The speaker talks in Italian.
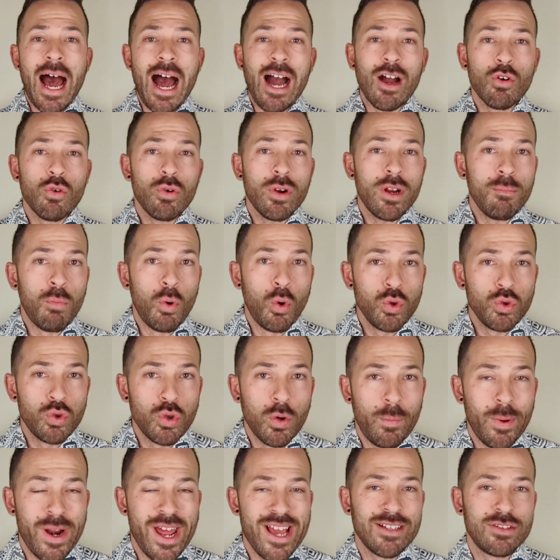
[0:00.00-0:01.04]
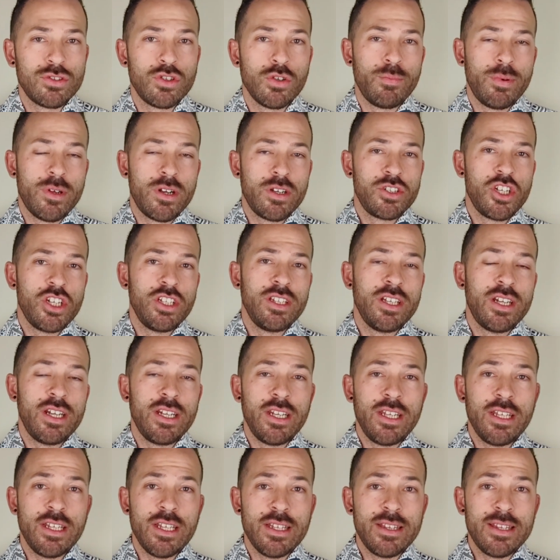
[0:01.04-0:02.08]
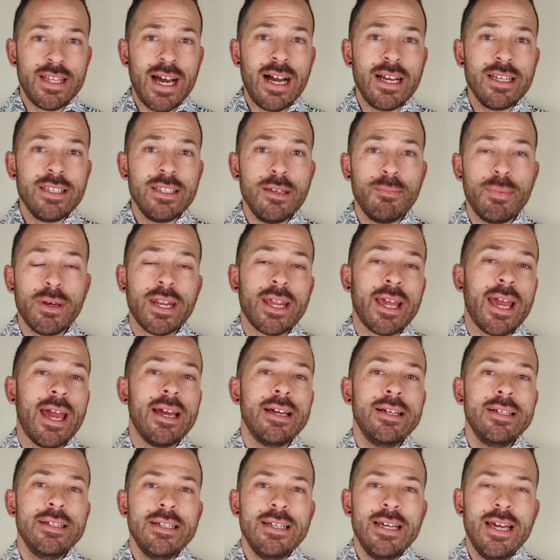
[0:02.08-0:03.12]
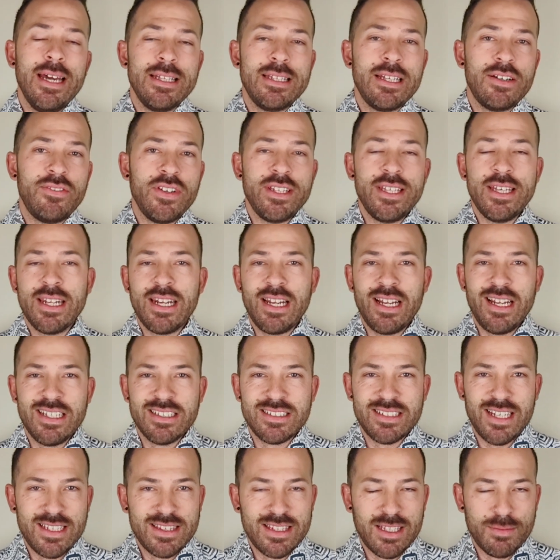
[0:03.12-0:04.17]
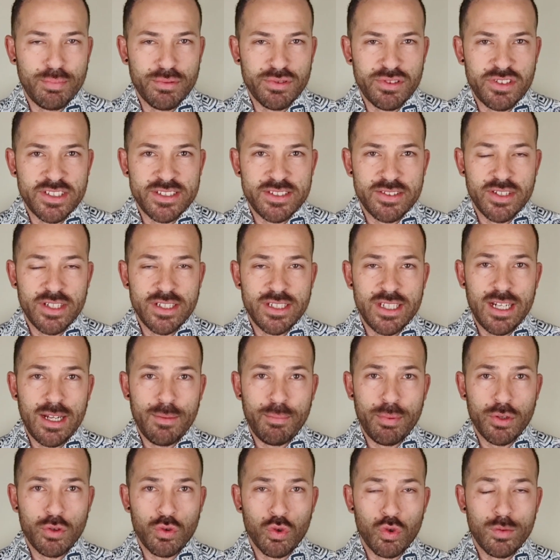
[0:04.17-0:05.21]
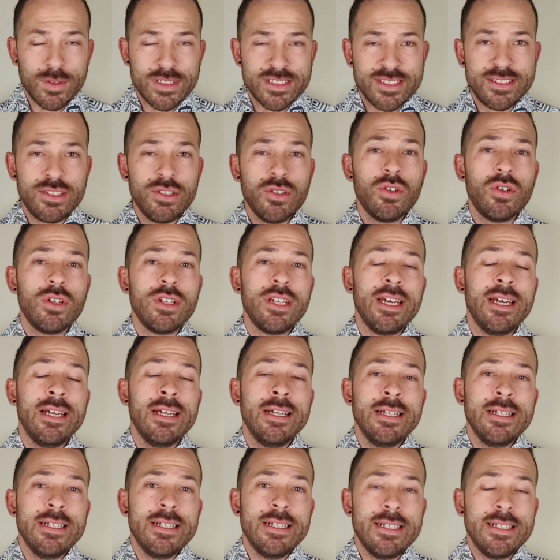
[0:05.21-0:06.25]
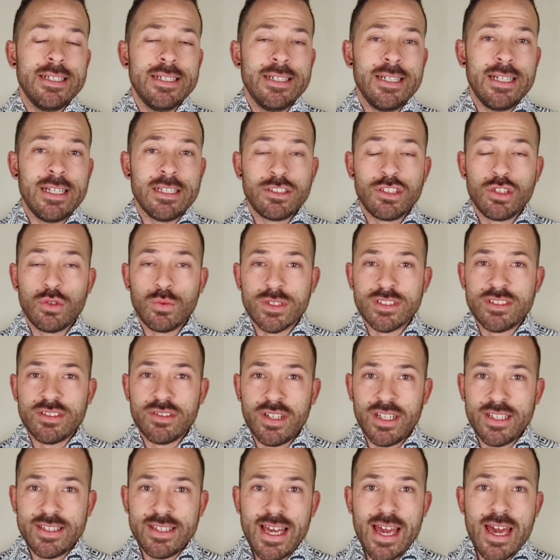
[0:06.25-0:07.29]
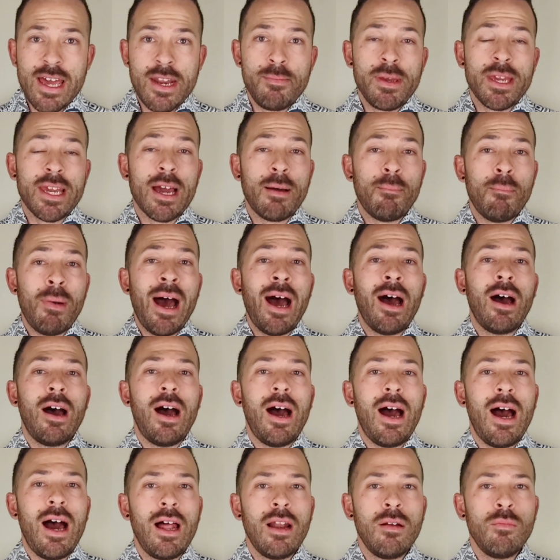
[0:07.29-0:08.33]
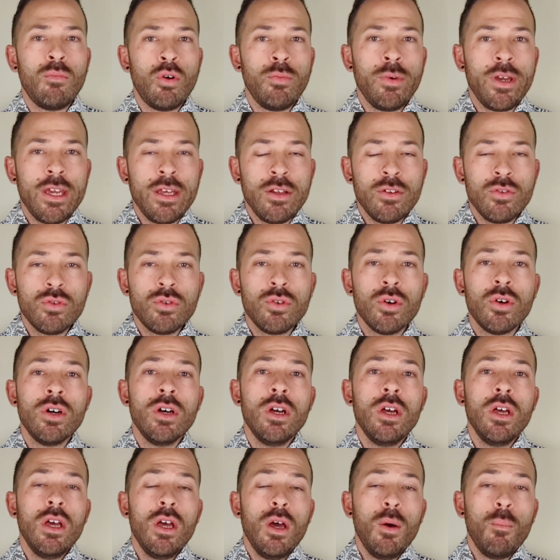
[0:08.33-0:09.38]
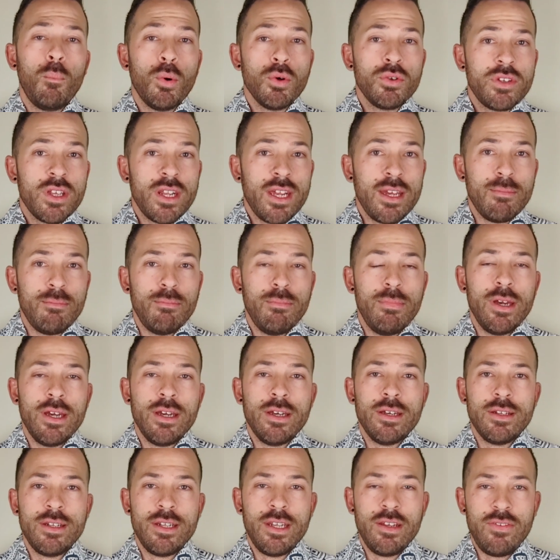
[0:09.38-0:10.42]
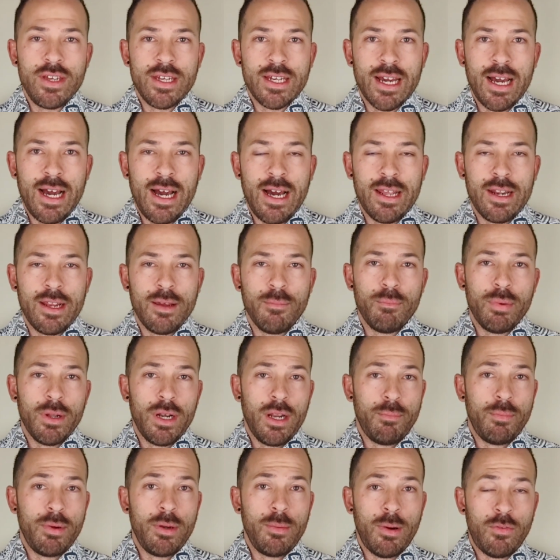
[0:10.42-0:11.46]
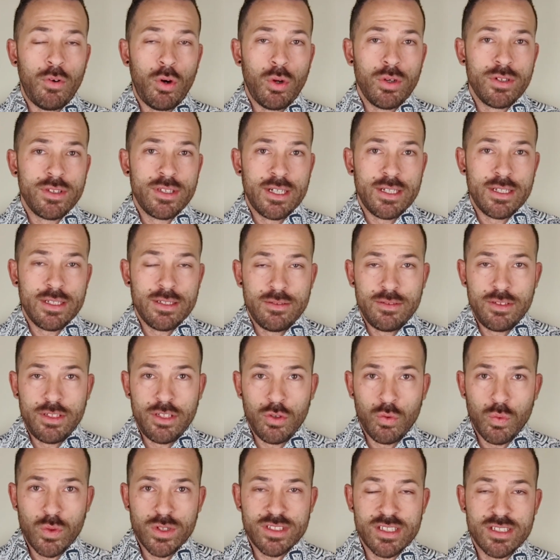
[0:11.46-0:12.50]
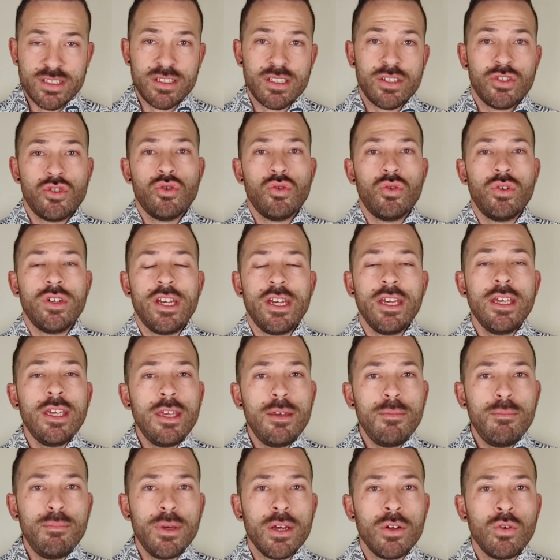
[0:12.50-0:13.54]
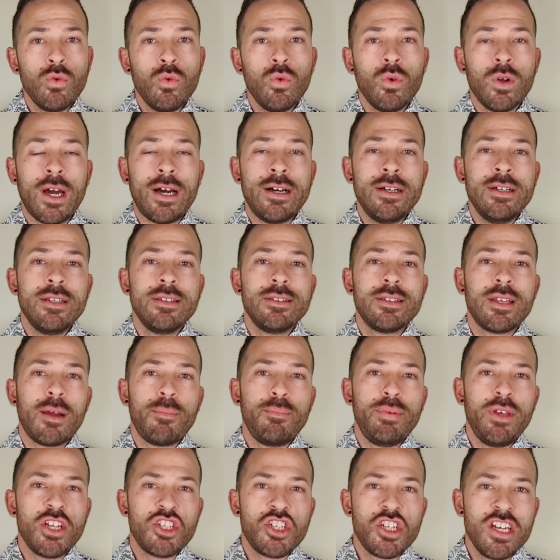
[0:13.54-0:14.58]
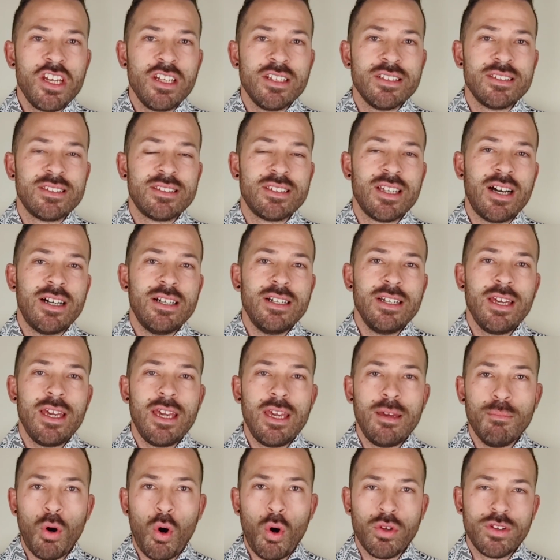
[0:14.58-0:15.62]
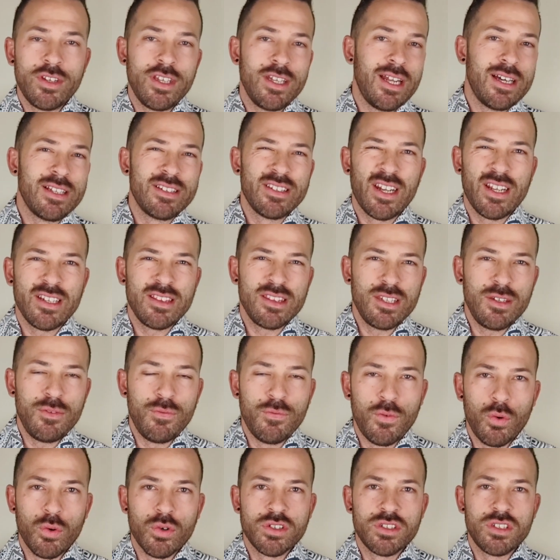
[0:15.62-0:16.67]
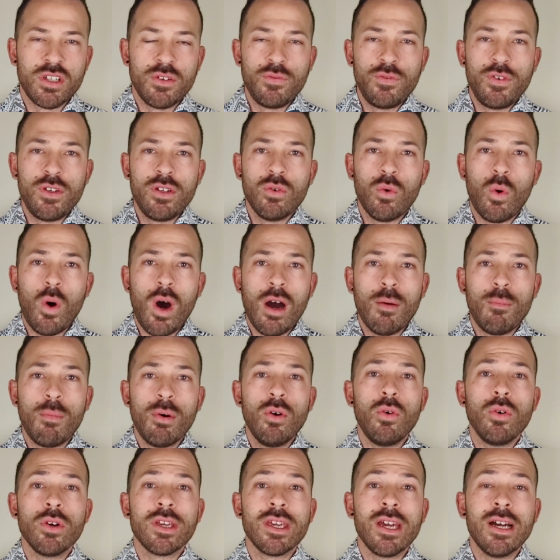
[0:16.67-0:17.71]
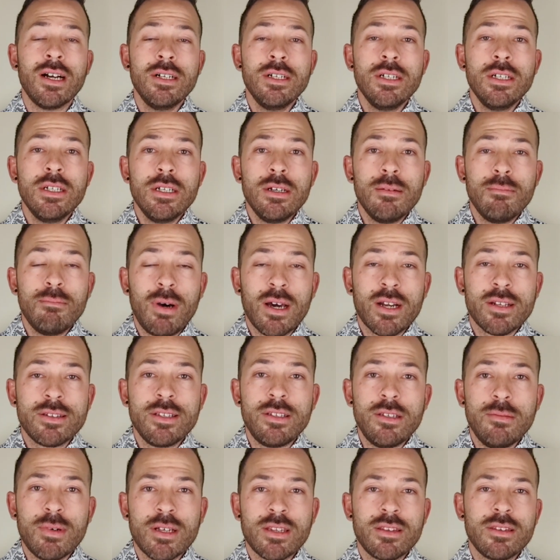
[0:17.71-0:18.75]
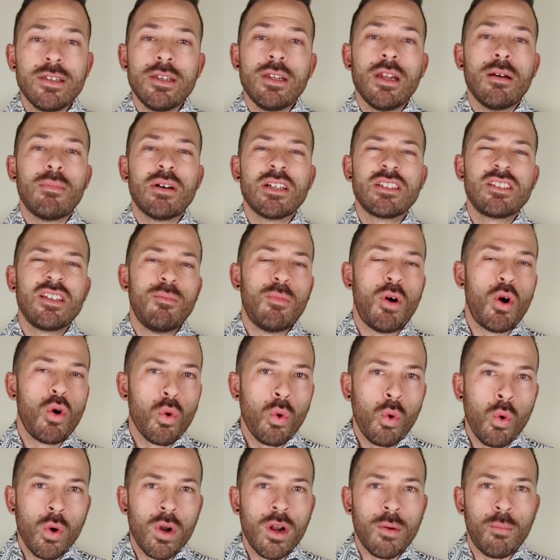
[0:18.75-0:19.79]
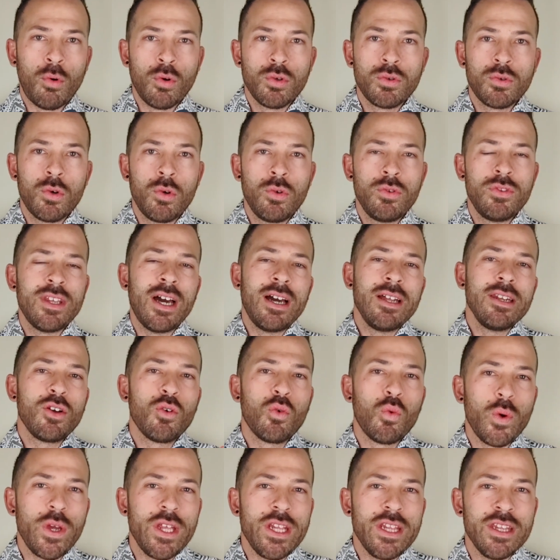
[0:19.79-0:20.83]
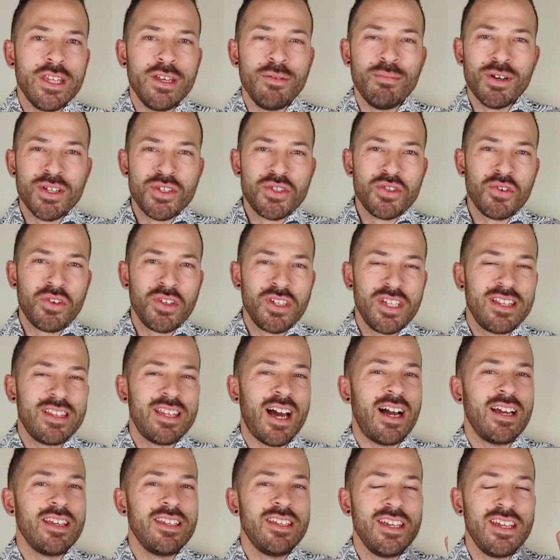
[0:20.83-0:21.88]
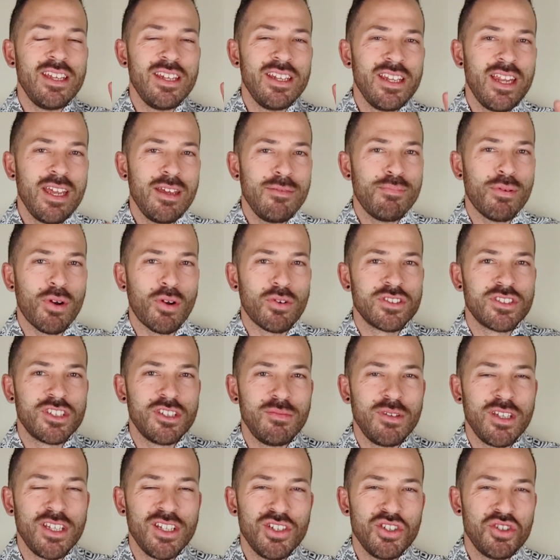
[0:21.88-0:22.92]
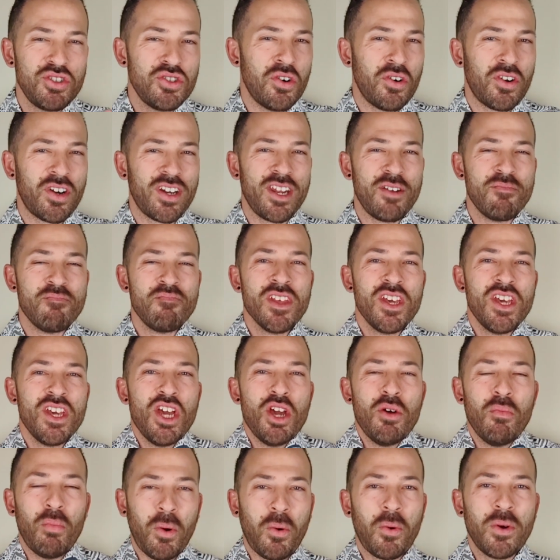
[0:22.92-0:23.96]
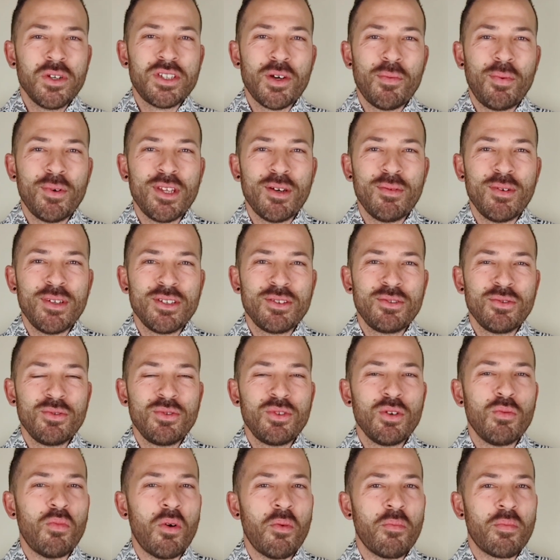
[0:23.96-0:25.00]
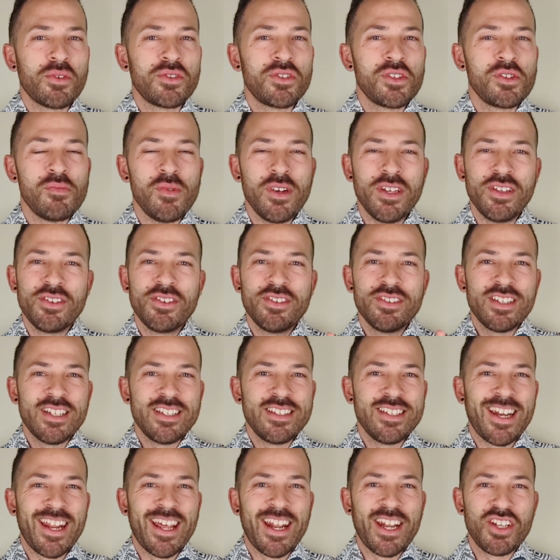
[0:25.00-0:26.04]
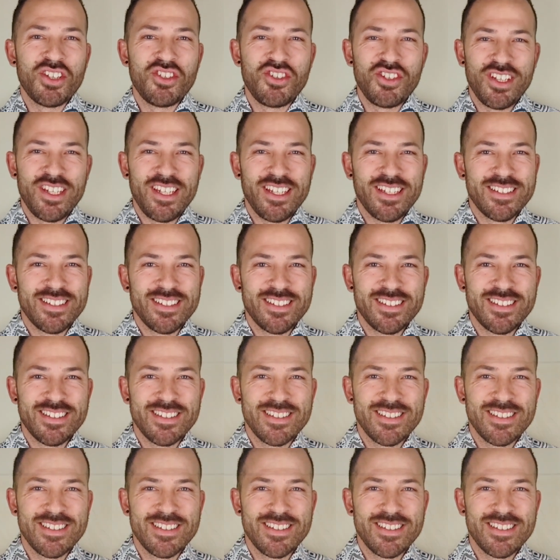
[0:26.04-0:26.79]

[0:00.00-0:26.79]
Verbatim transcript: Ancora è molto presto per scendere nei dettagli perché è da vedere l'esatta posizione della perturbazione, eh, la situazione termica, ma al momento potrebbe nevicare per la prima volta in questa stagione in pianura tra Piacenza e Modena, tratti forse fino a Bologna, martedì mattina, ma siamo ancora molto lontani, quindi maggiori dettagli nei prossimi giorni. Per questo appuntamento è tutto, buon proseguimento. Andrea Raggini.